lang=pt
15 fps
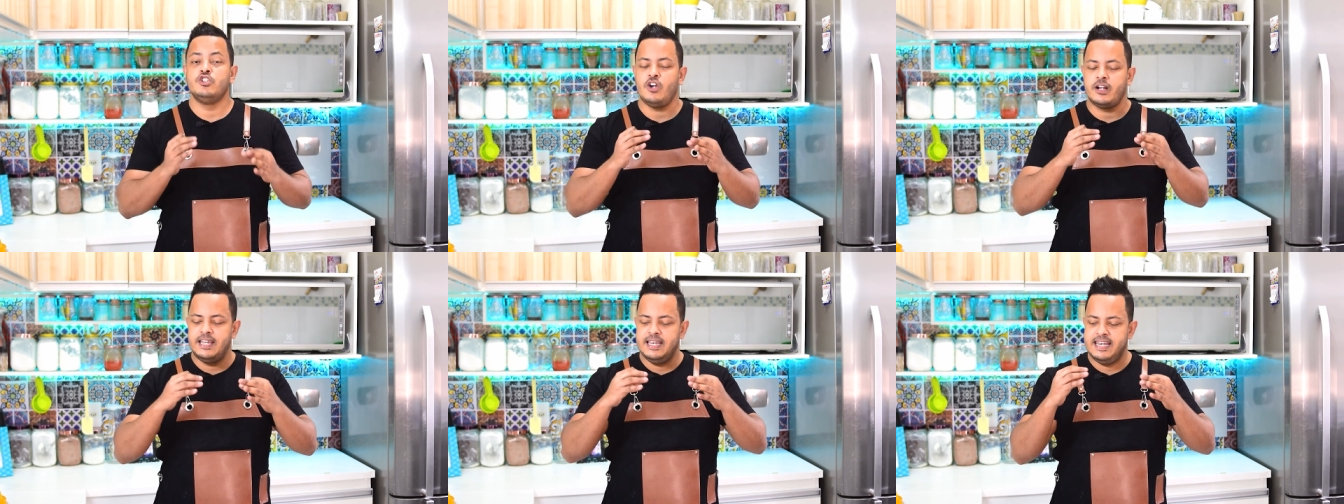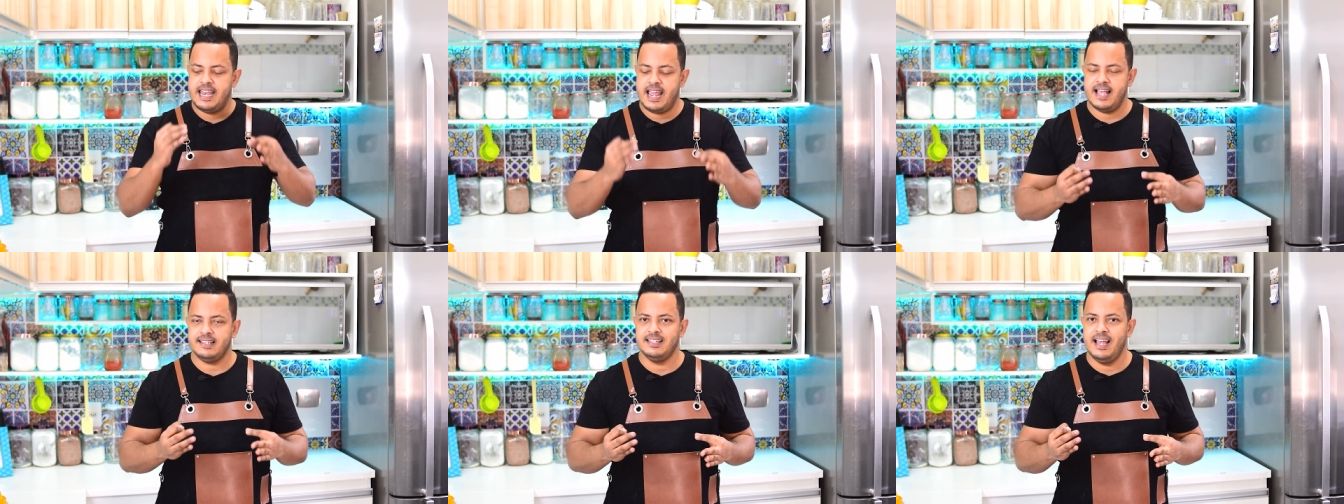Só que
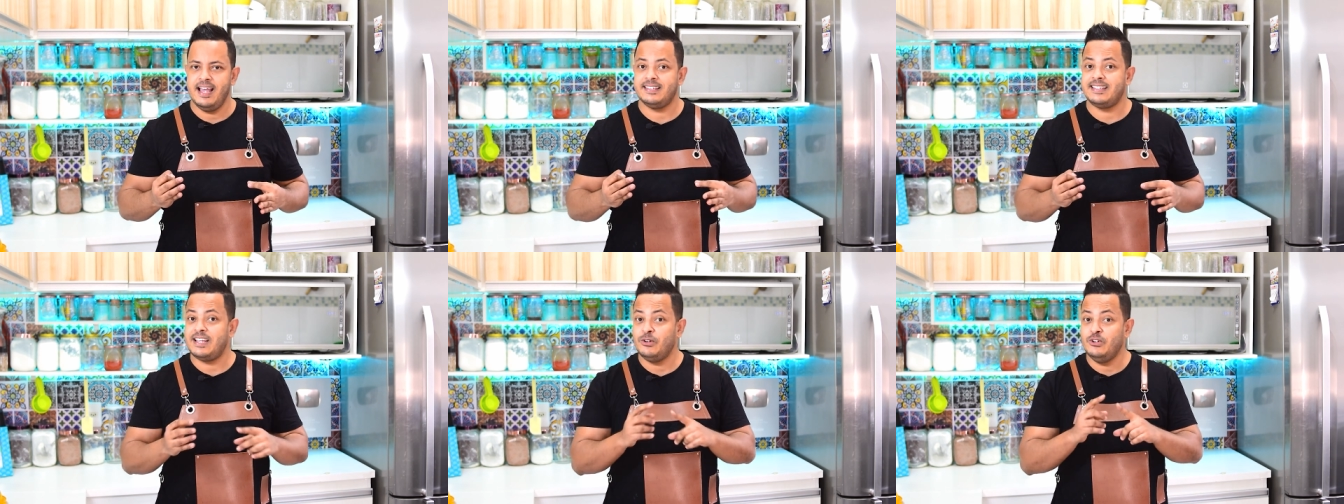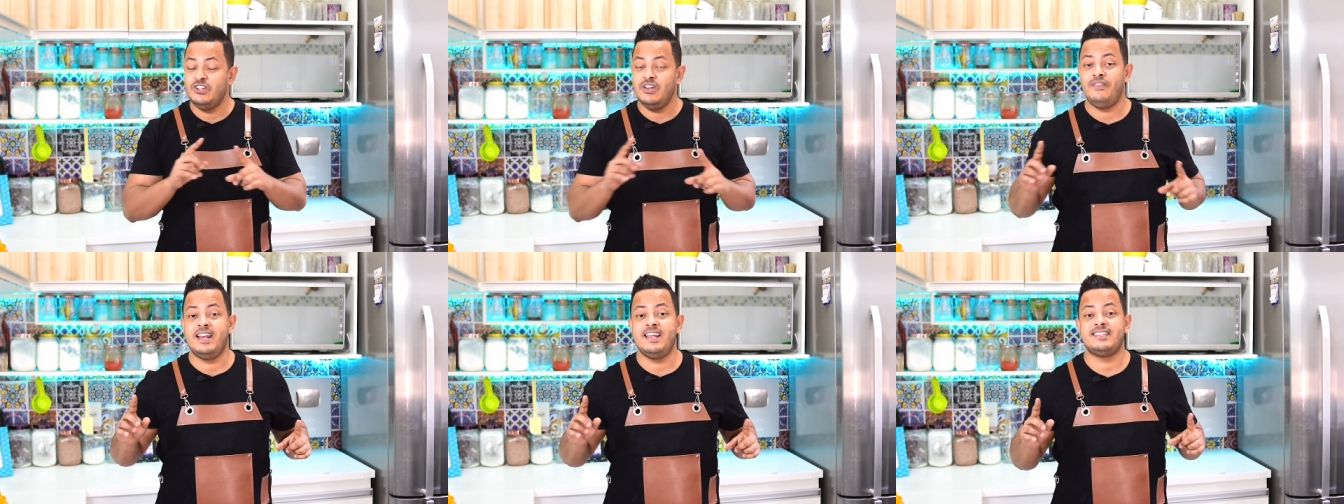nessa receita o
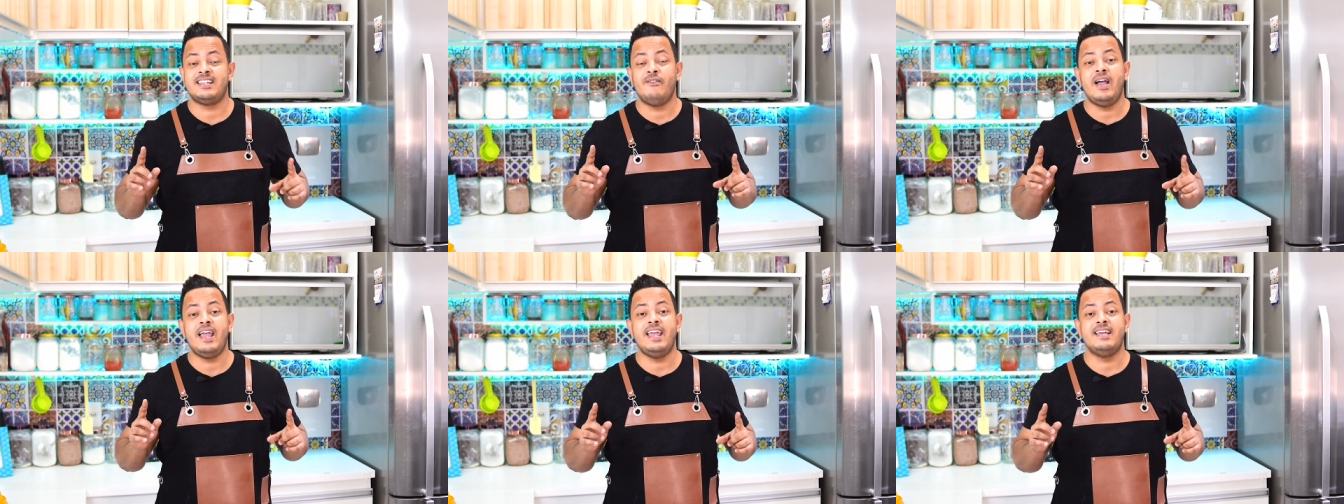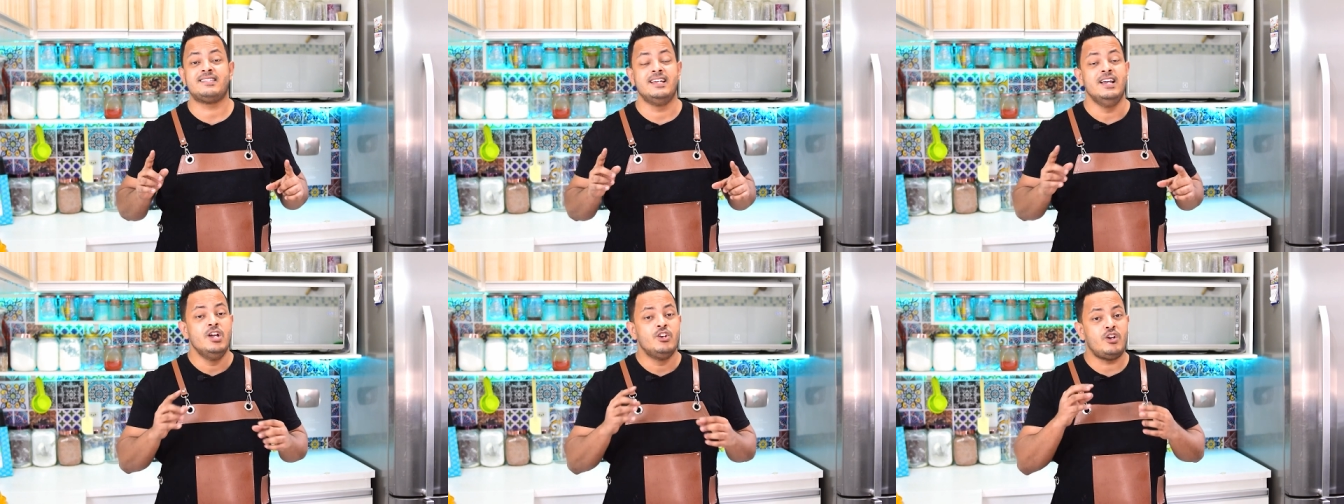diferencial é esse,